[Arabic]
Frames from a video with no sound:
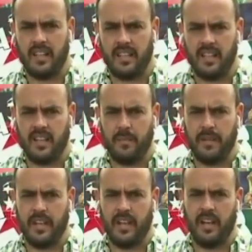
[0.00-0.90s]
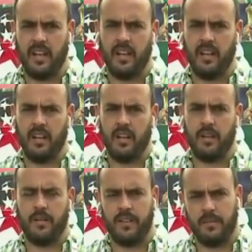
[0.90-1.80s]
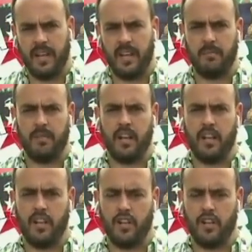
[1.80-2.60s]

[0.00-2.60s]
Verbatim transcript: تدريبية آه، في ملعب آه،